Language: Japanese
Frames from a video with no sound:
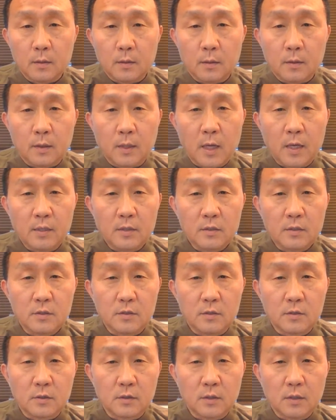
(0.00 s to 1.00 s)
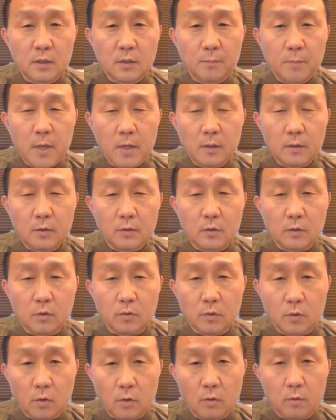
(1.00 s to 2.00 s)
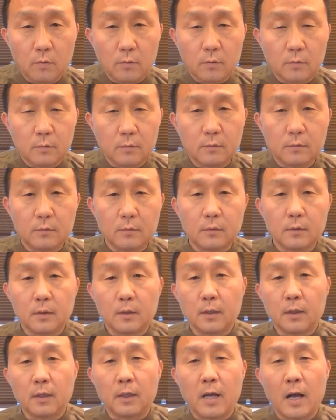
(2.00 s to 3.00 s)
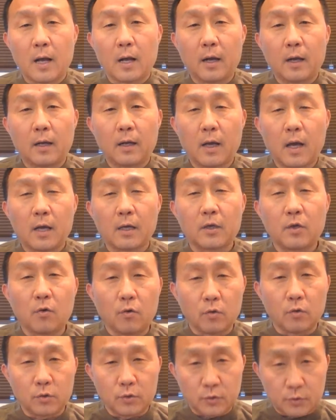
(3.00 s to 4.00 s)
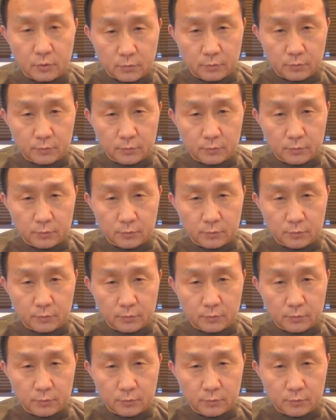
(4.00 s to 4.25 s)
原付免許の学科教習